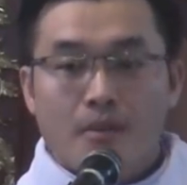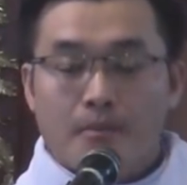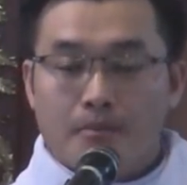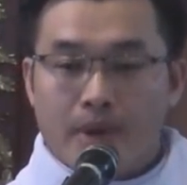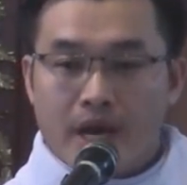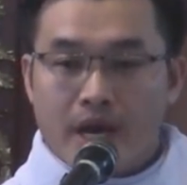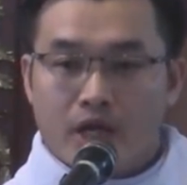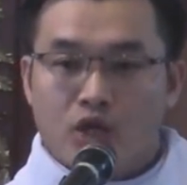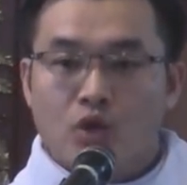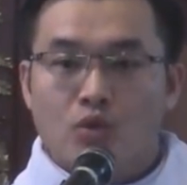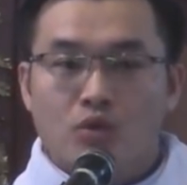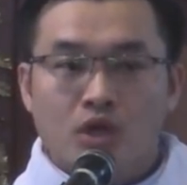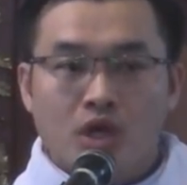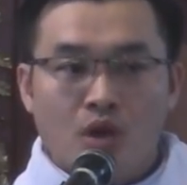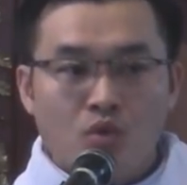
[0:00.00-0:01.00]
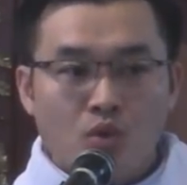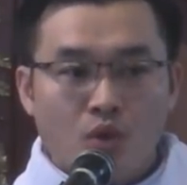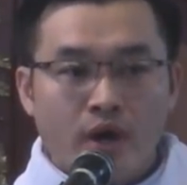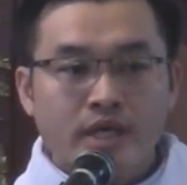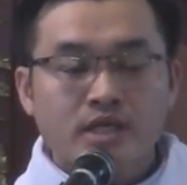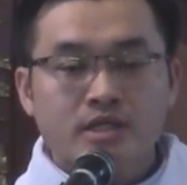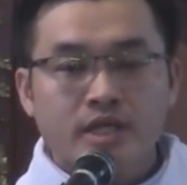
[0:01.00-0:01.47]
Mẹ cũng không
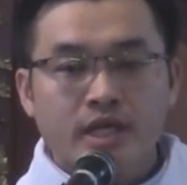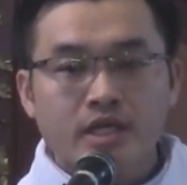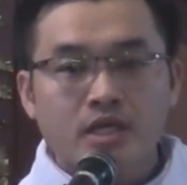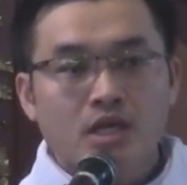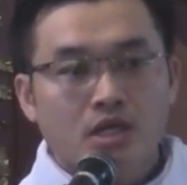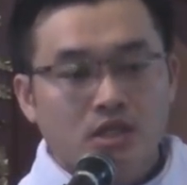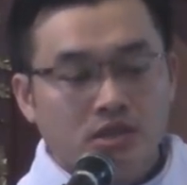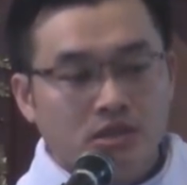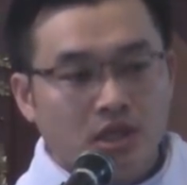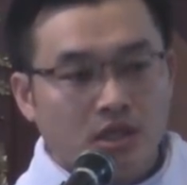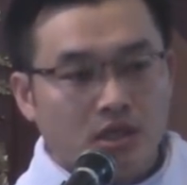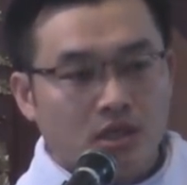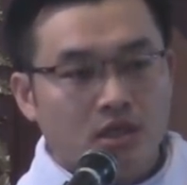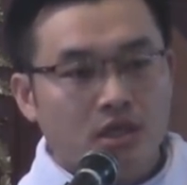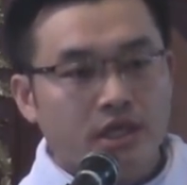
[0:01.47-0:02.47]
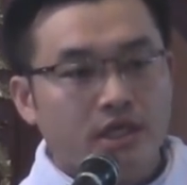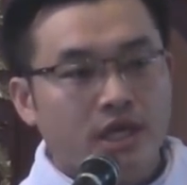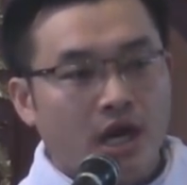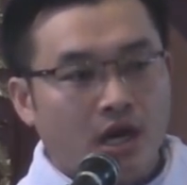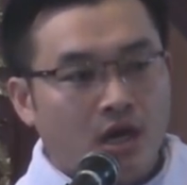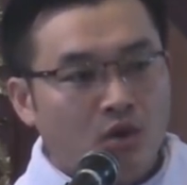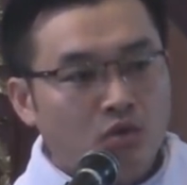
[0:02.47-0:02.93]
oán trách những người
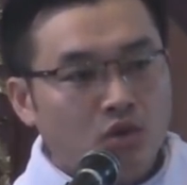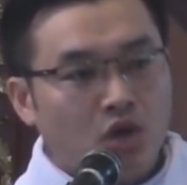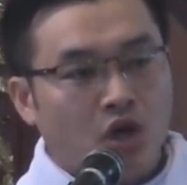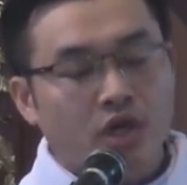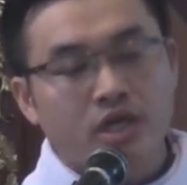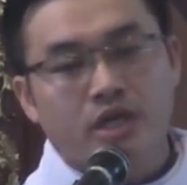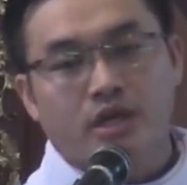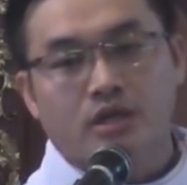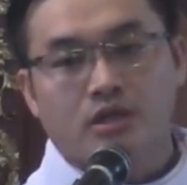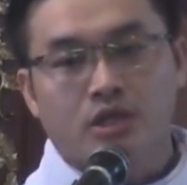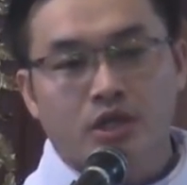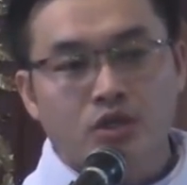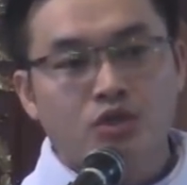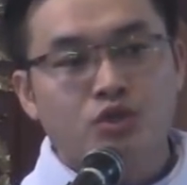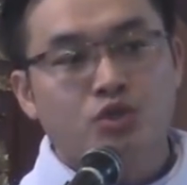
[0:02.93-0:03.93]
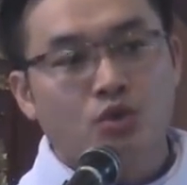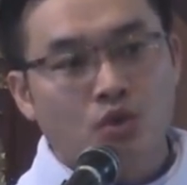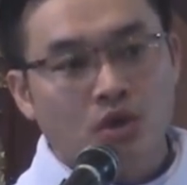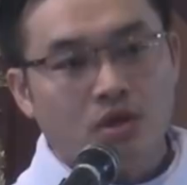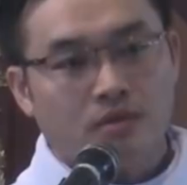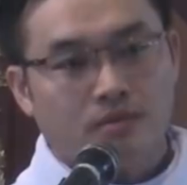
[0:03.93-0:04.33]
đã không đón nhận Thiên Chúa.